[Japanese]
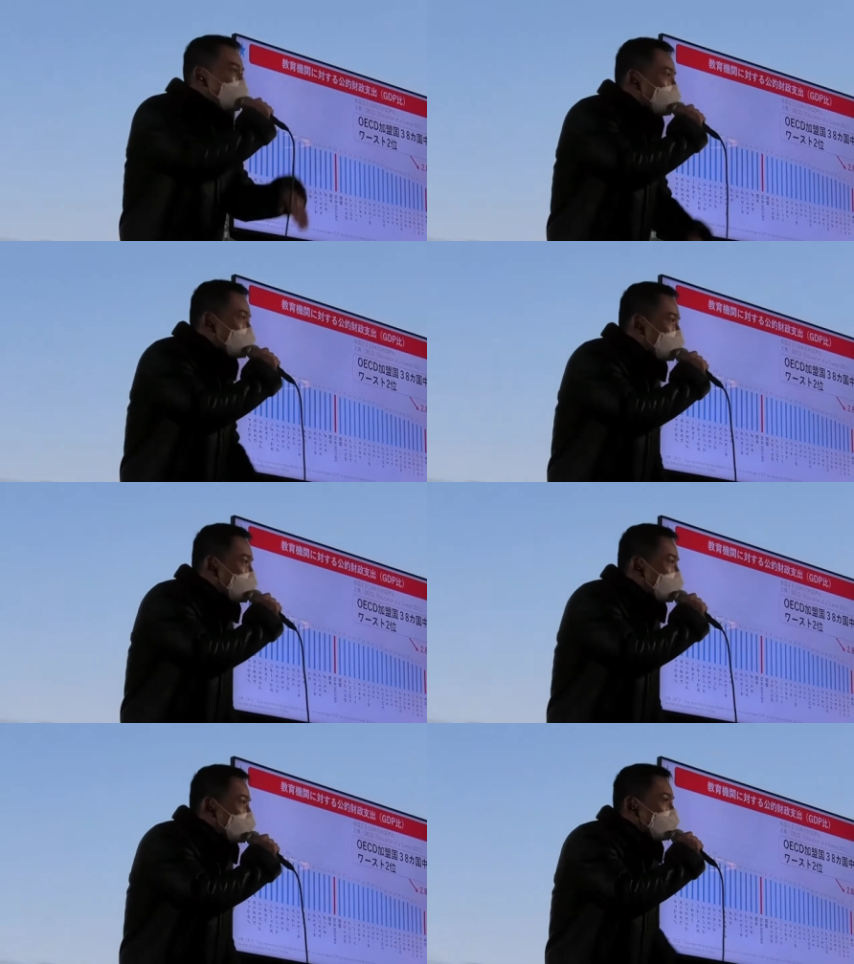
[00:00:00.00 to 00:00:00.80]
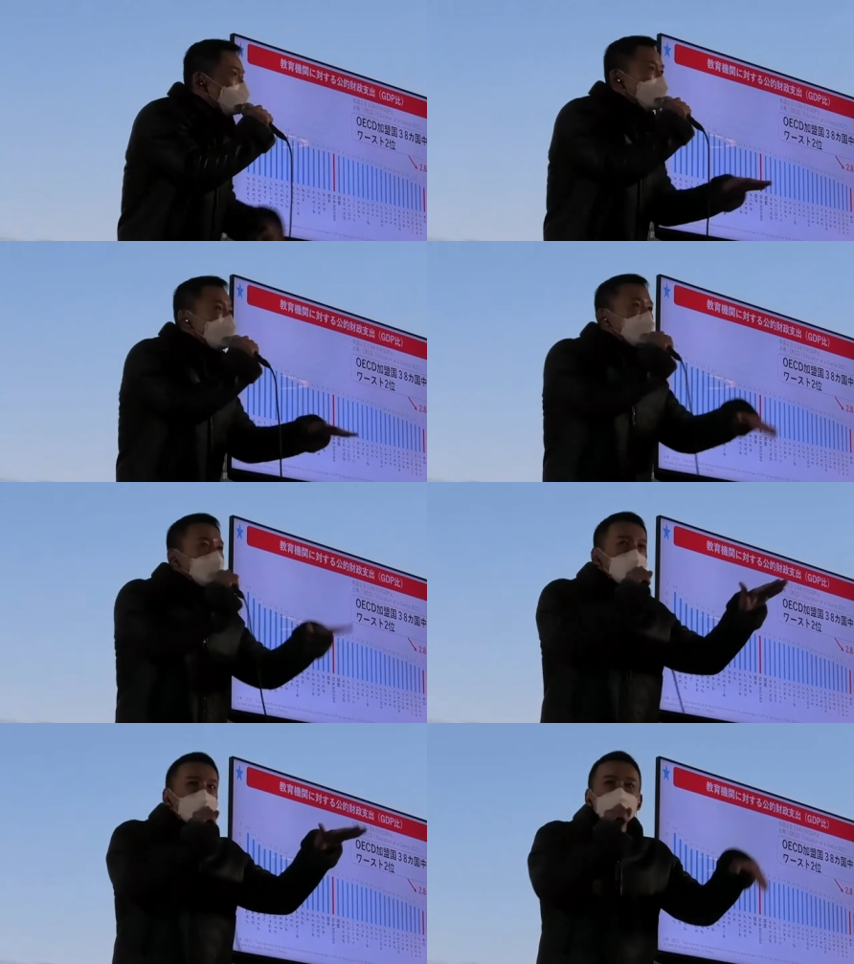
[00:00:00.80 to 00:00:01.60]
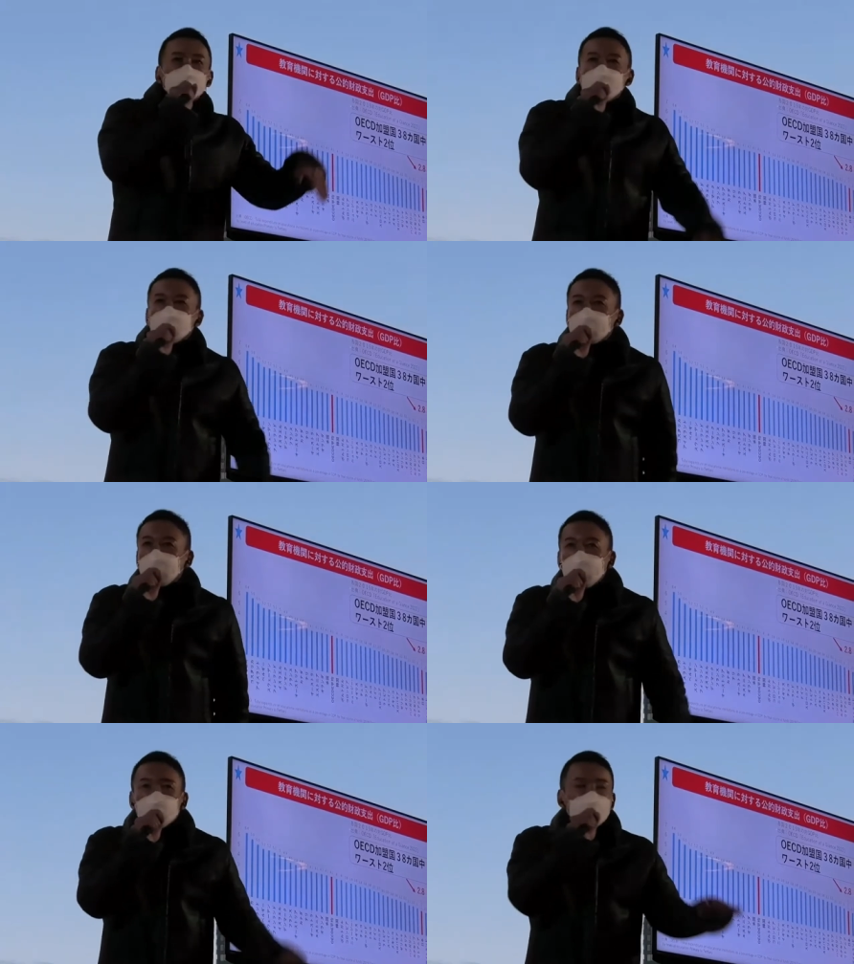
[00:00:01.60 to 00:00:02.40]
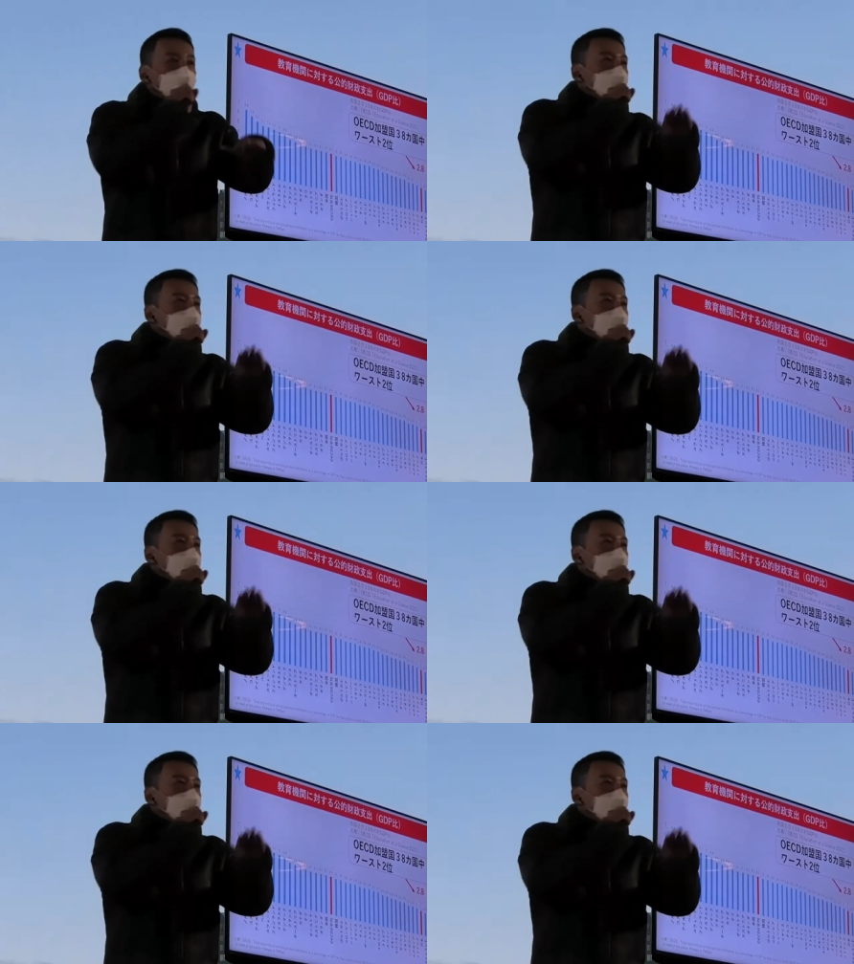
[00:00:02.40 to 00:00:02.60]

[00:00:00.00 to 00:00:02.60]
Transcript: るだけで精一杯なのにどうやって結婚す